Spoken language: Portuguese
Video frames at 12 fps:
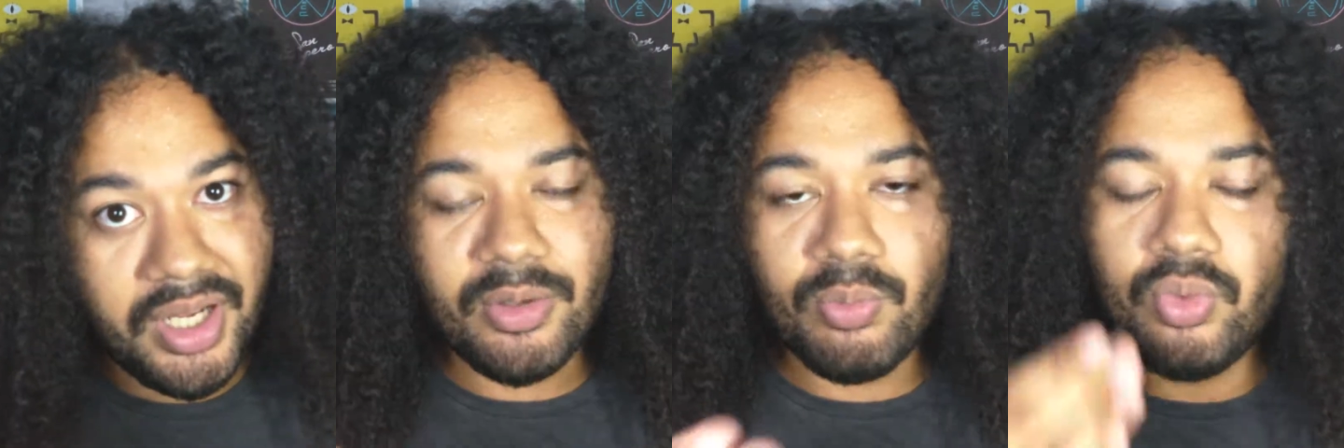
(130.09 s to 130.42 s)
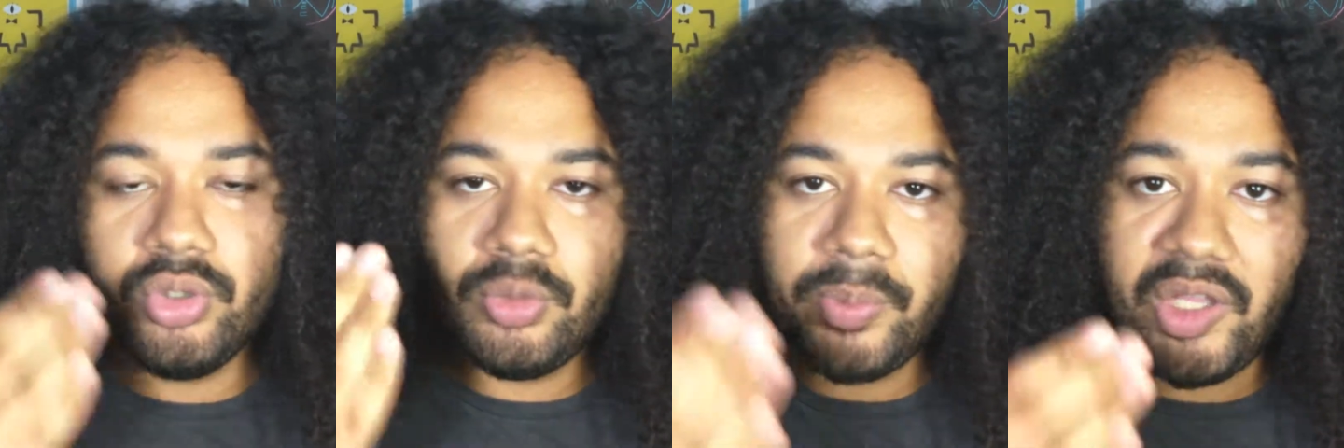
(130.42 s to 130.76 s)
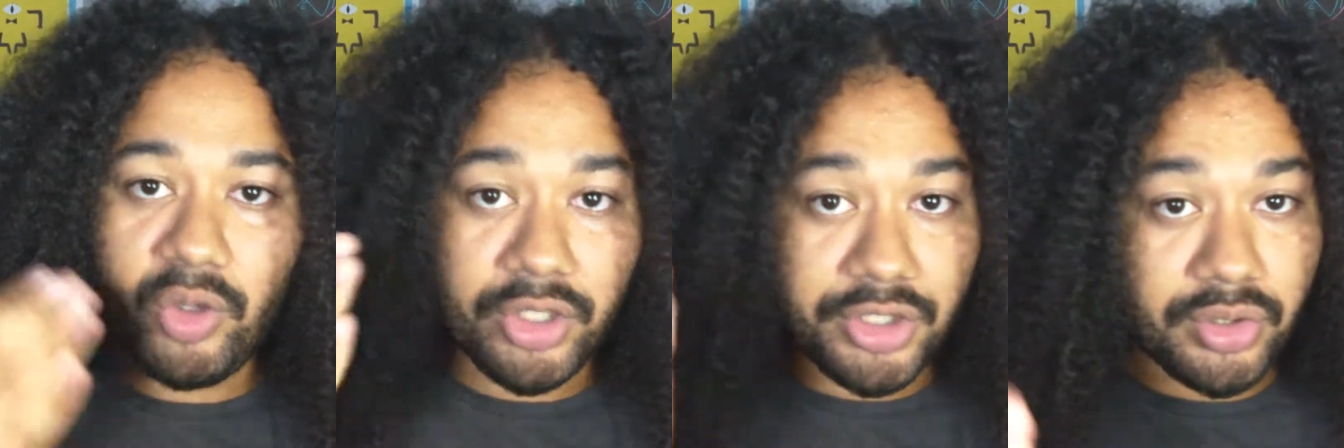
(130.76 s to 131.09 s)
são muito
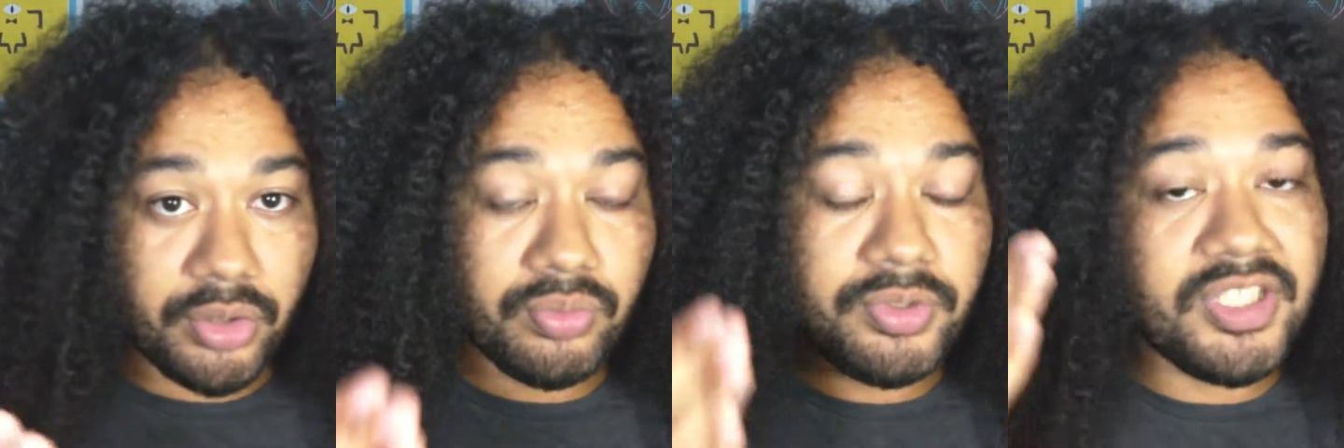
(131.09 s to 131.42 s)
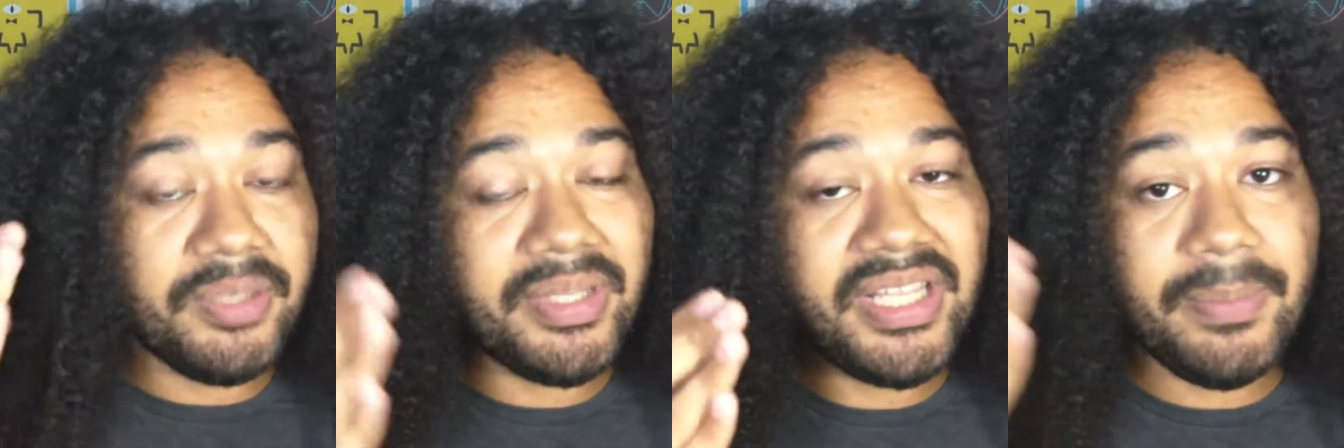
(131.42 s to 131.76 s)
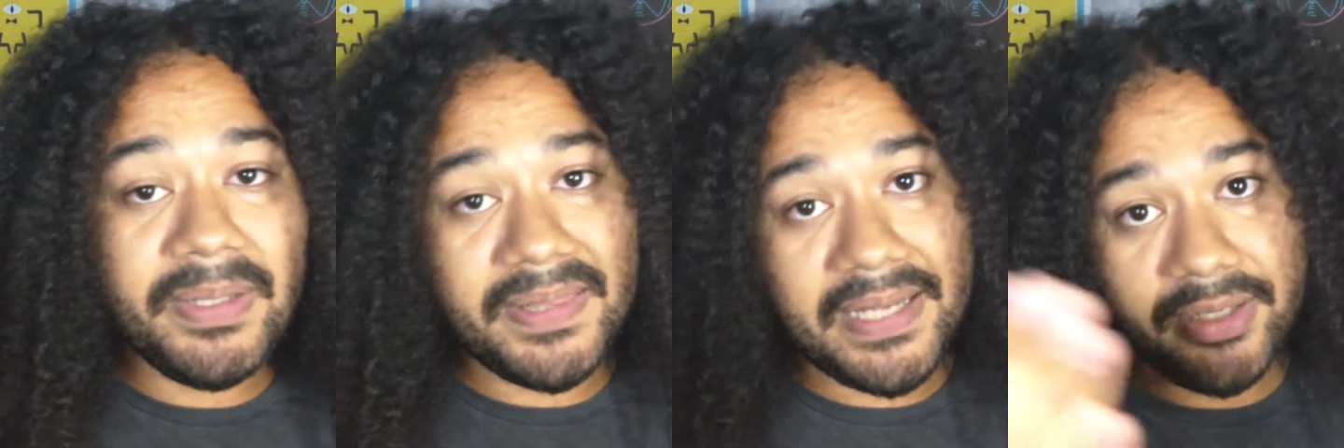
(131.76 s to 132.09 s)
melhores do que um time
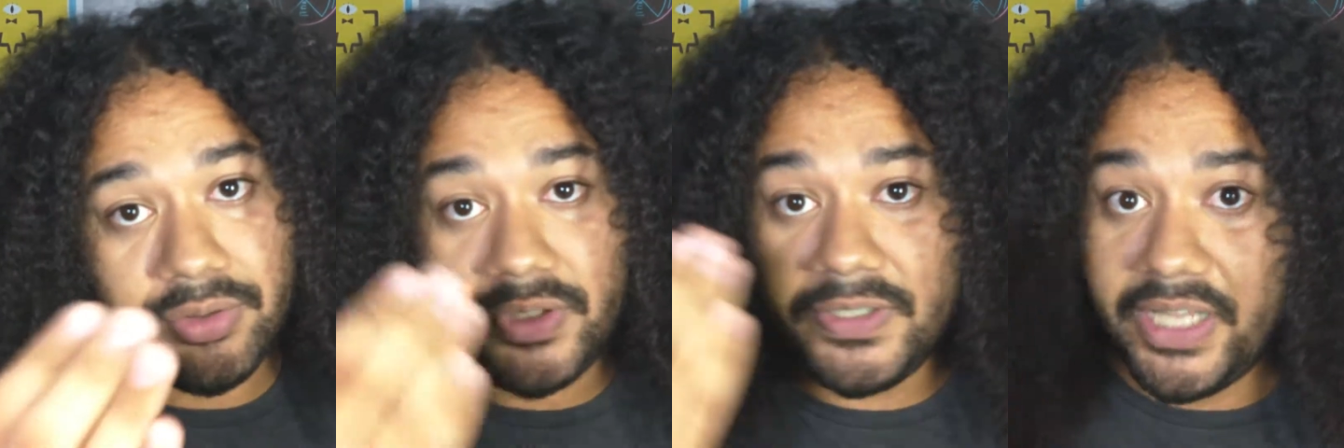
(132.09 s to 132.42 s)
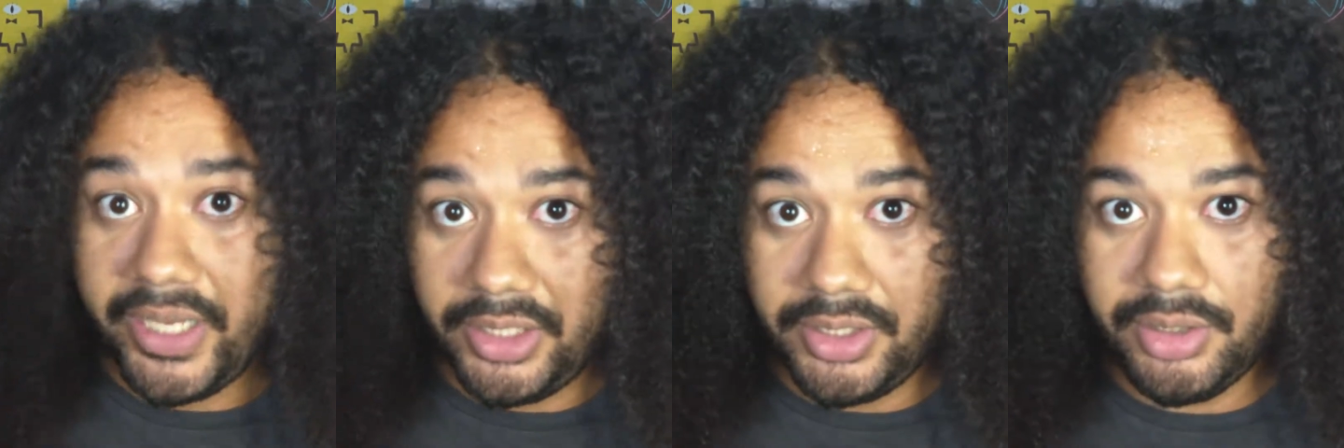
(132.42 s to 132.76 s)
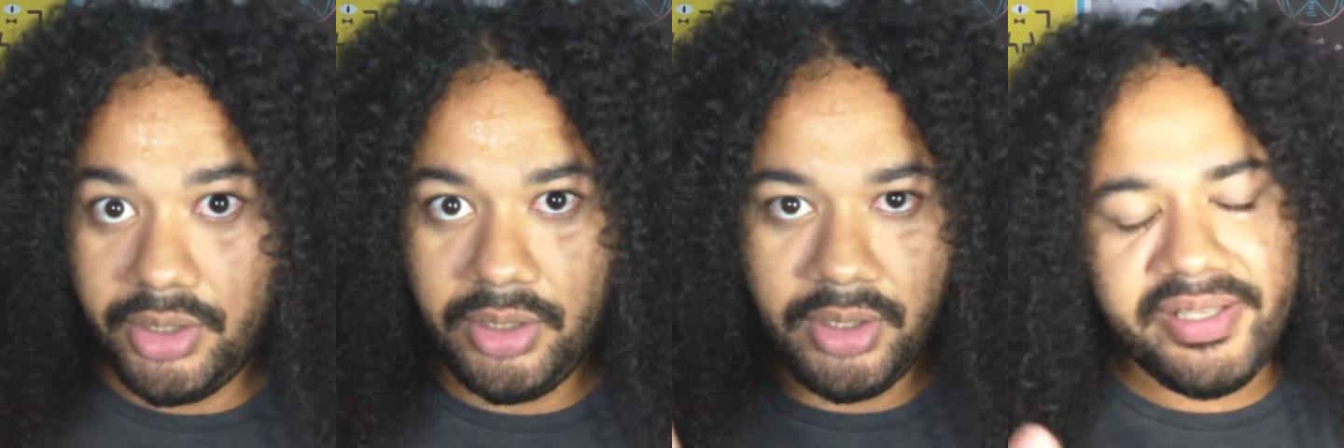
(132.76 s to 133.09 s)
limitado de 10.